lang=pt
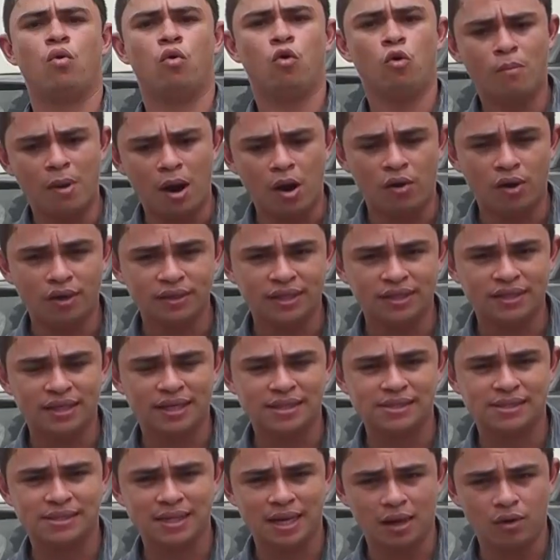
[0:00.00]
Uma onda de
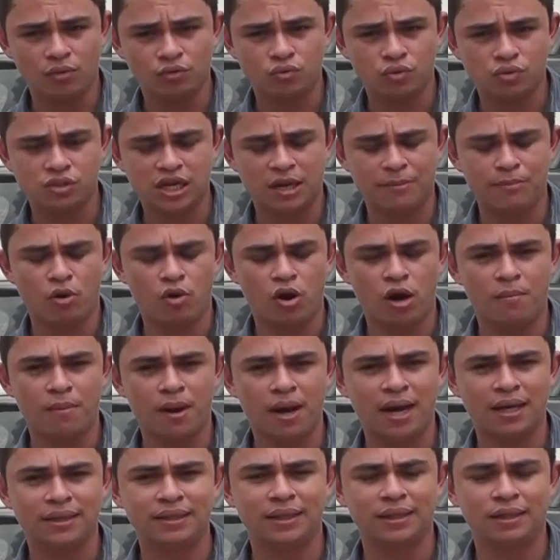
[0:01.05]
assaltos à mão
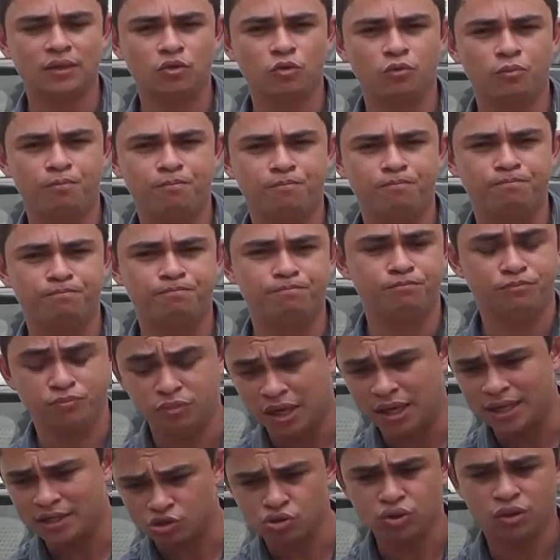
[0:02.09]
armada no,
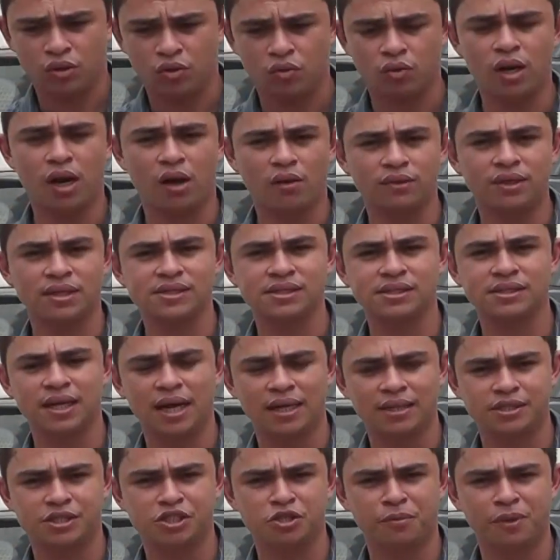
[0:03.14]
na zona rural da
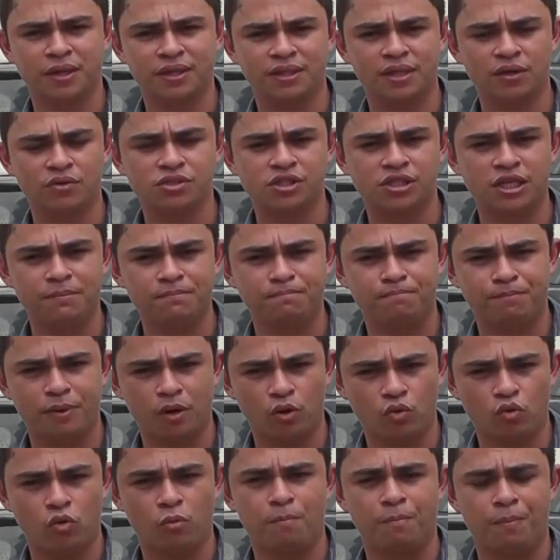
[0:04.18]
cidade de São Mateus tem
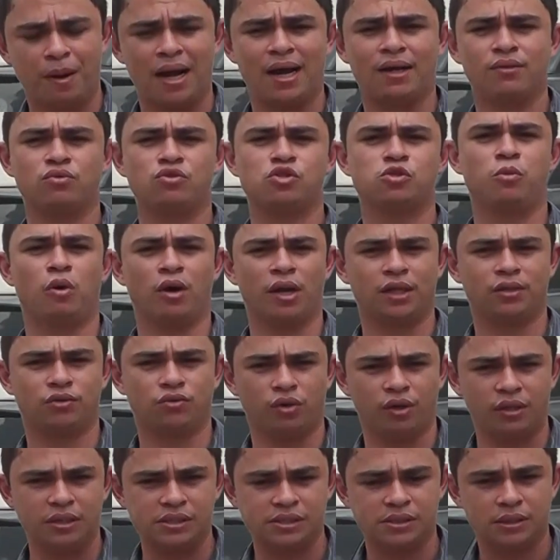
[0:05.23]
preocupado os
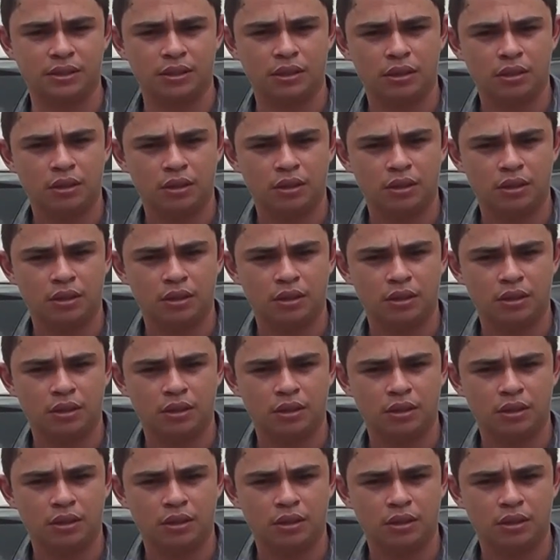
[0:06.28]
moradores,